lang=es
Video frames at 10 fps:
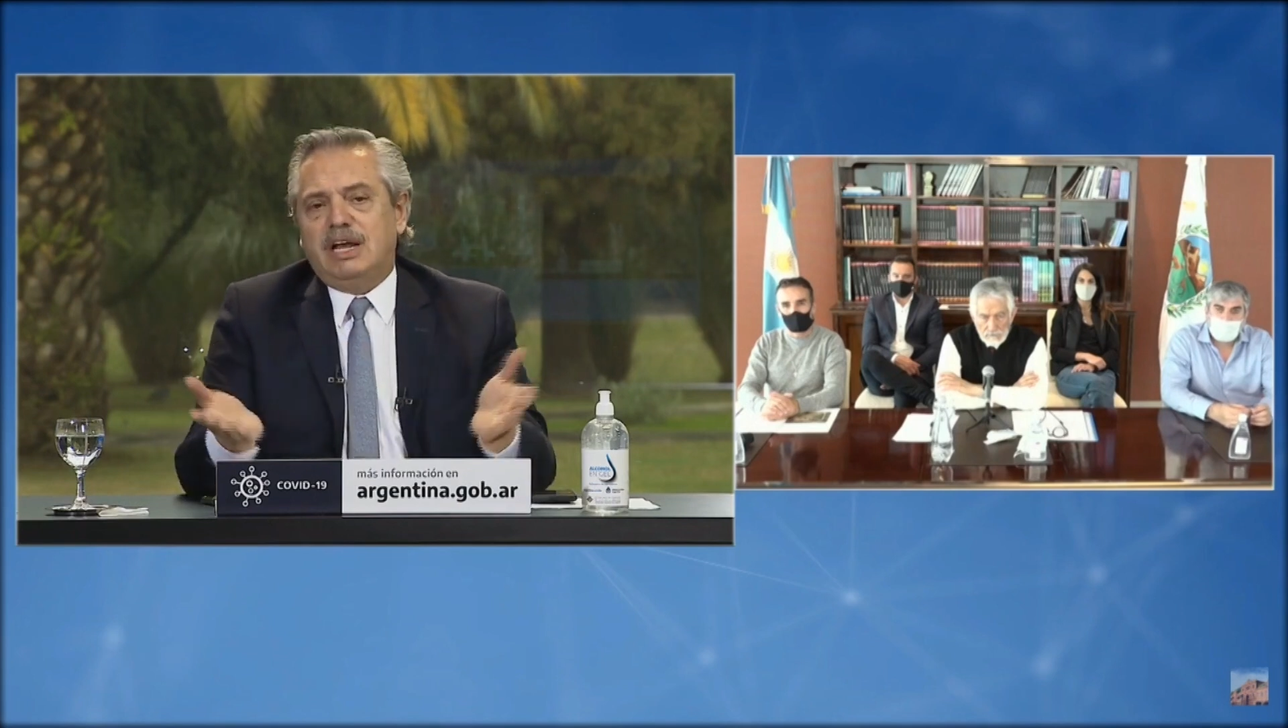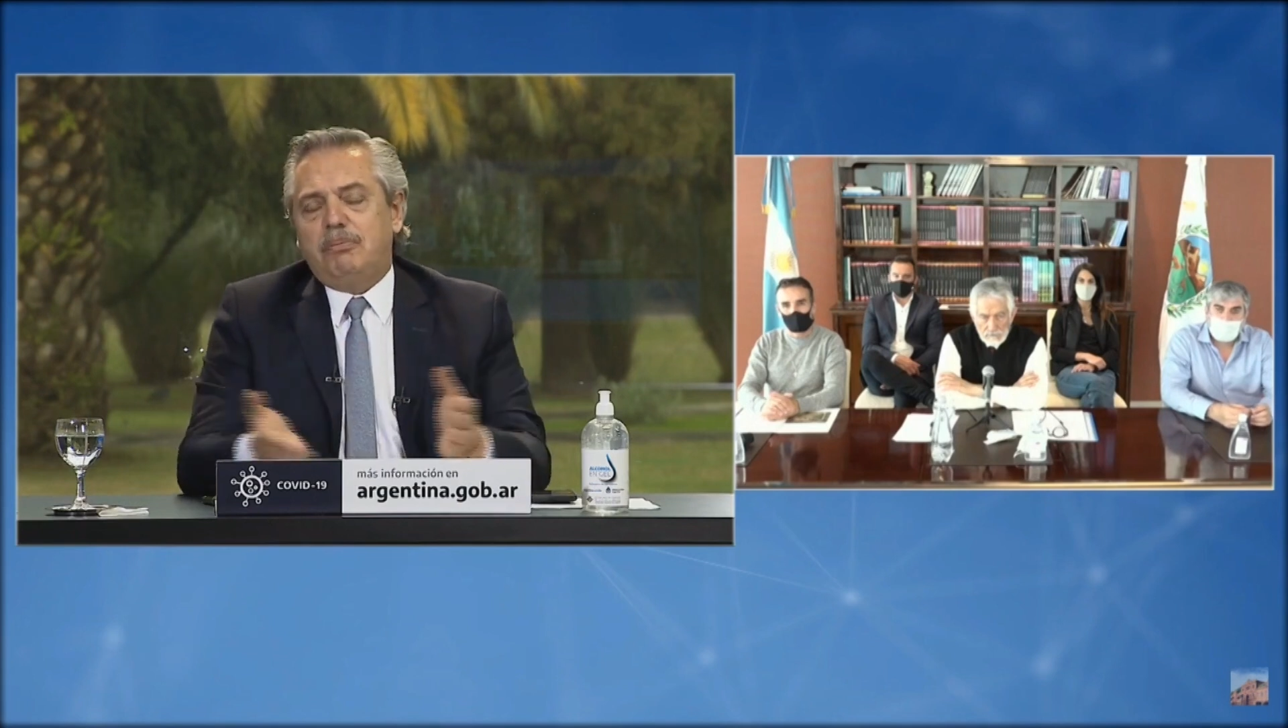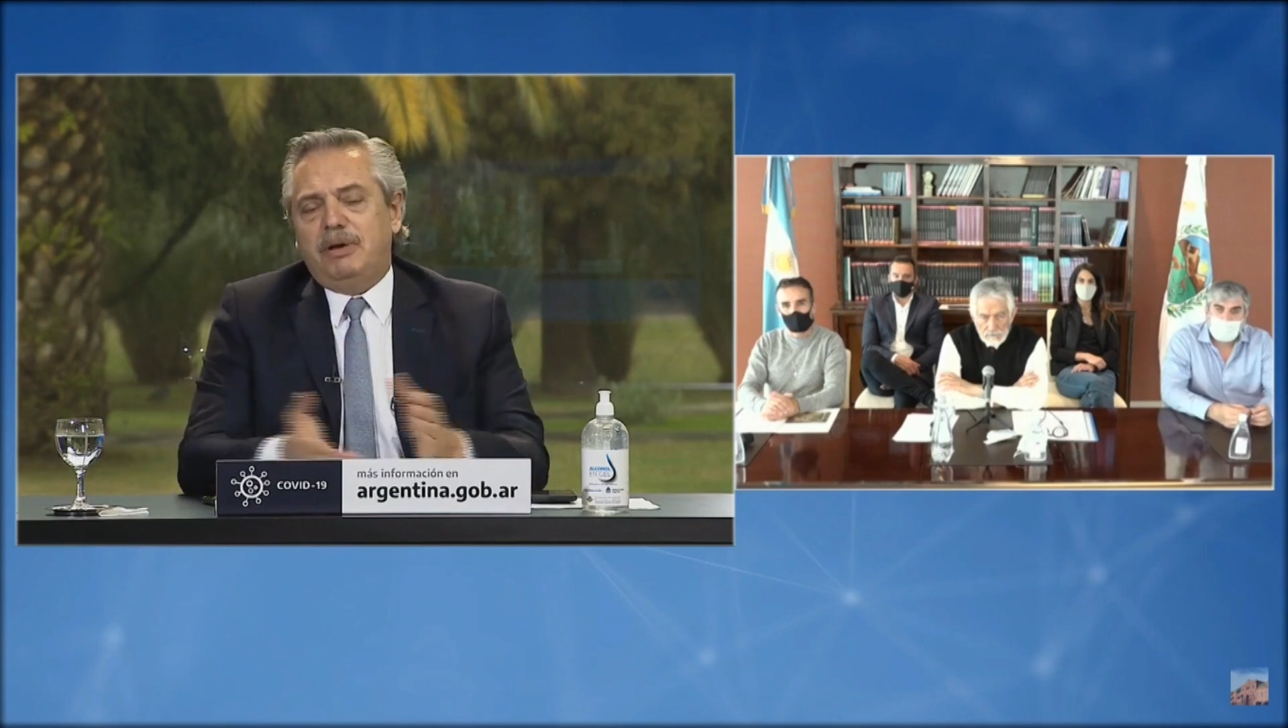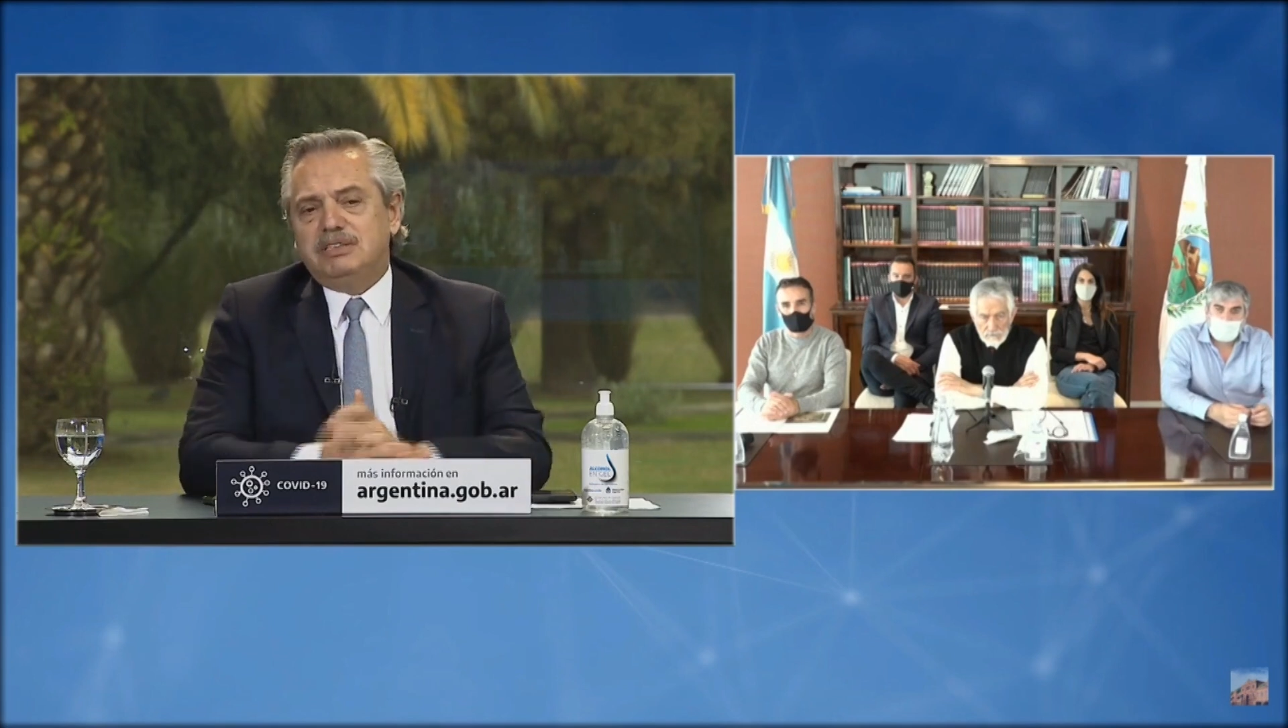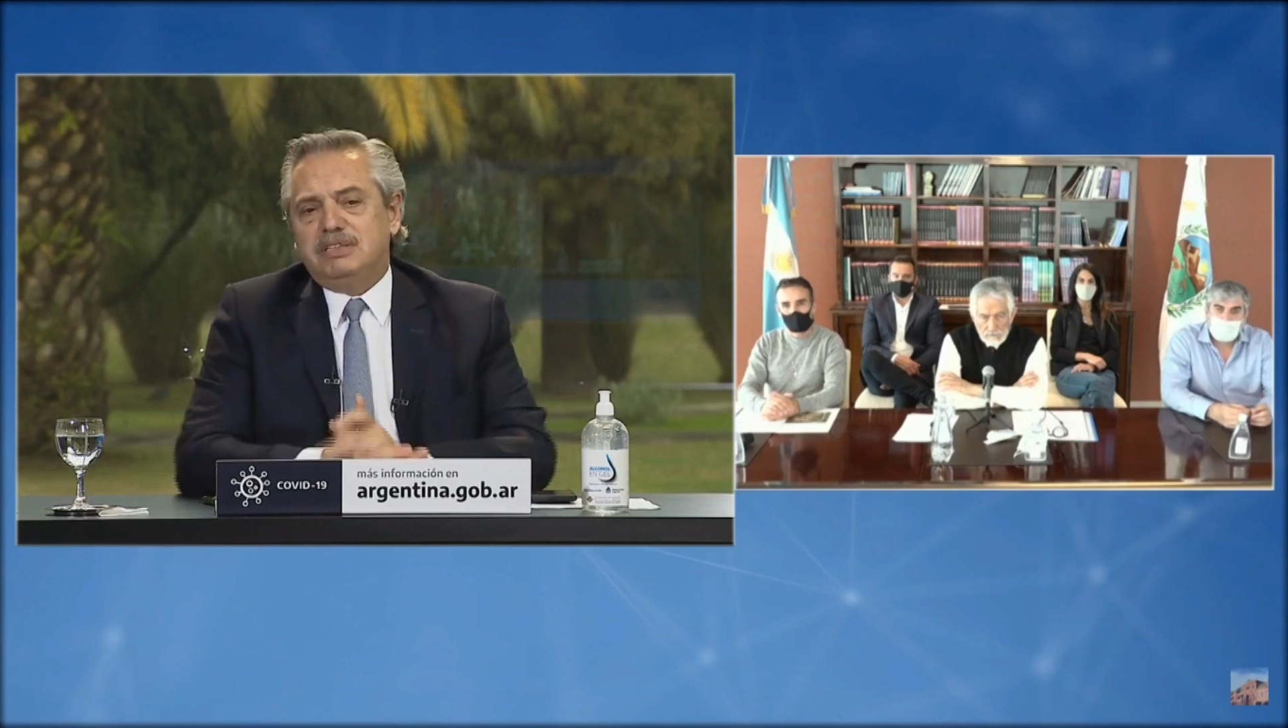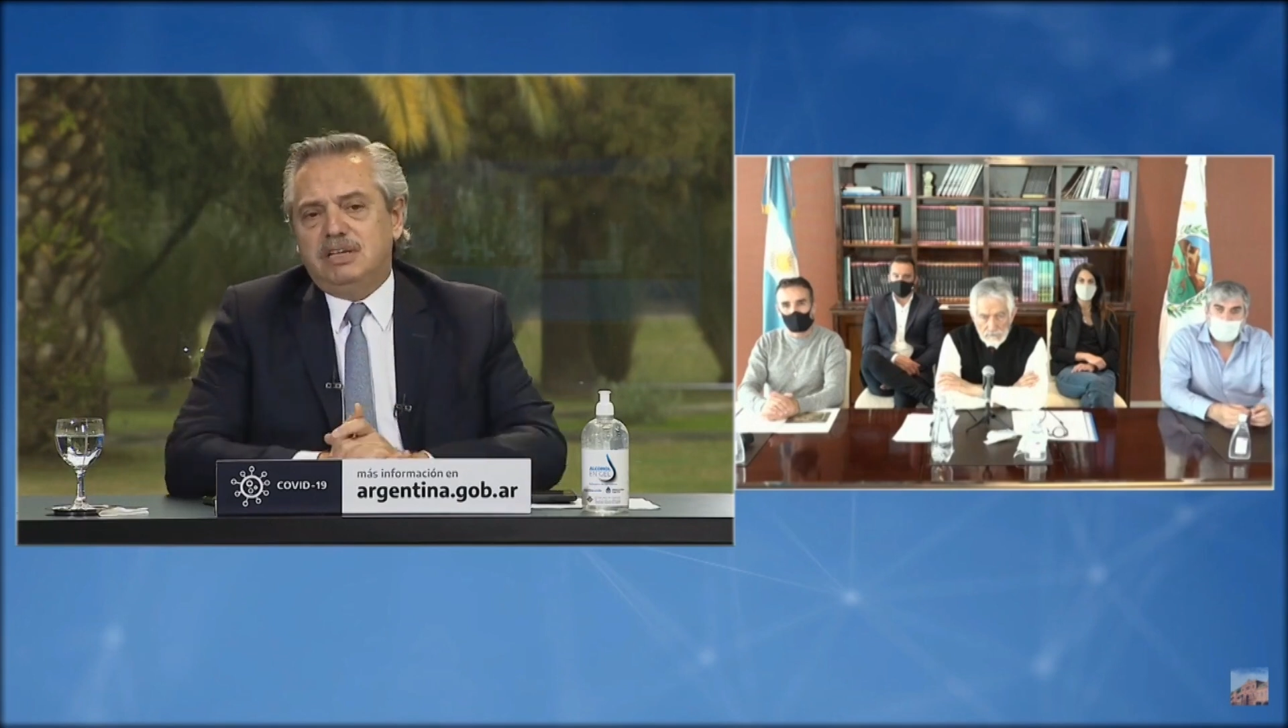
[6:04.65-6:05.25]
capaces